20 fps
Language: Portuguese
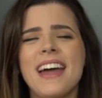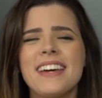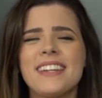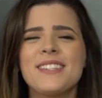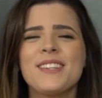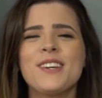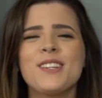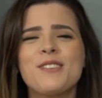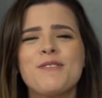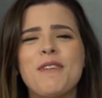
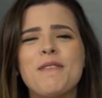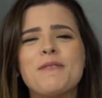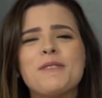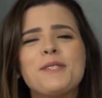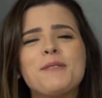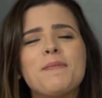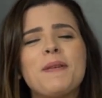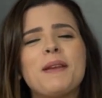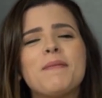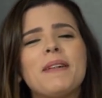Doces! Hoje vamos
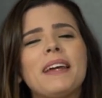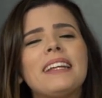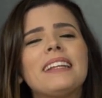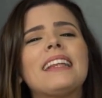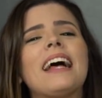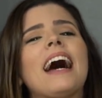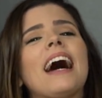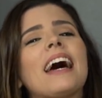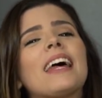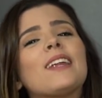
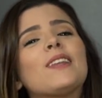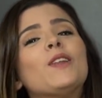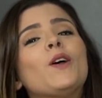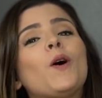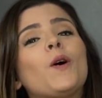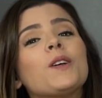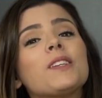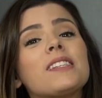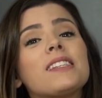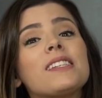experimentar
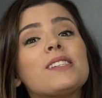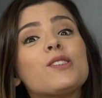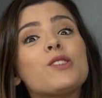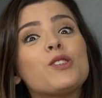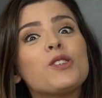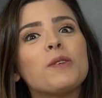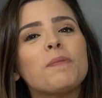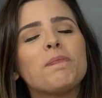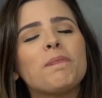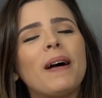doces
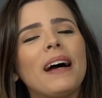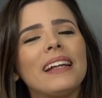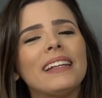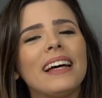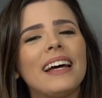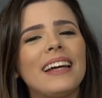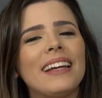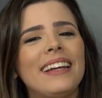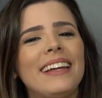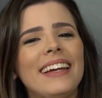de
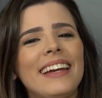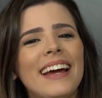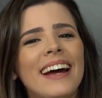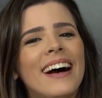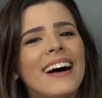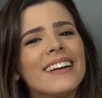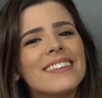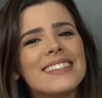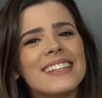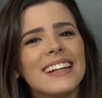
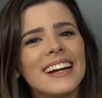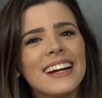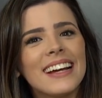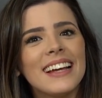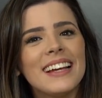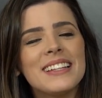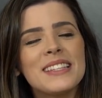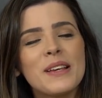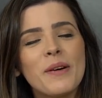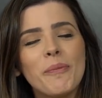padaria. Será
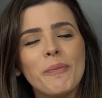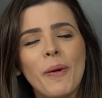que eles são